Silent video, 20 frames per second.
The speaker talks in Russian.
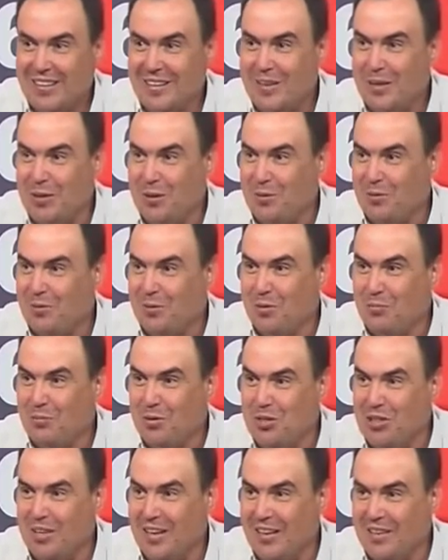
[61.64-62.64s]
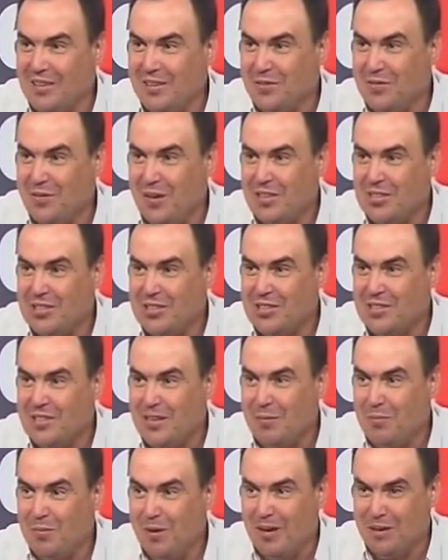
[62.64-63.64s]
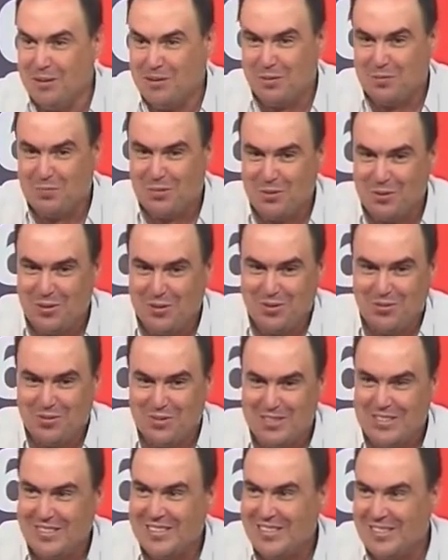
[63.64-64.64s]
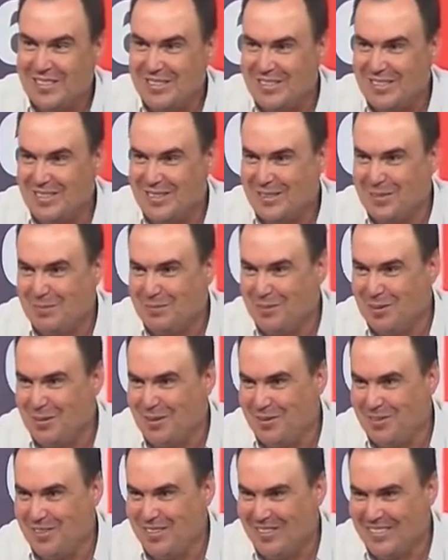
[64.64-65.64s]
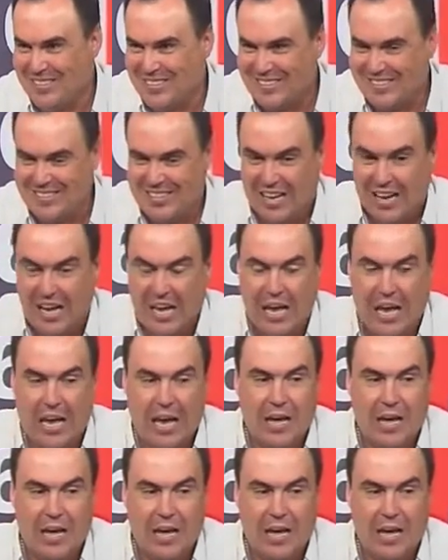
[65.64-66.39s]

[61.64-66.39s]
такие, вы обещали на два часа, а моя супруга вышла через три с половиной часа.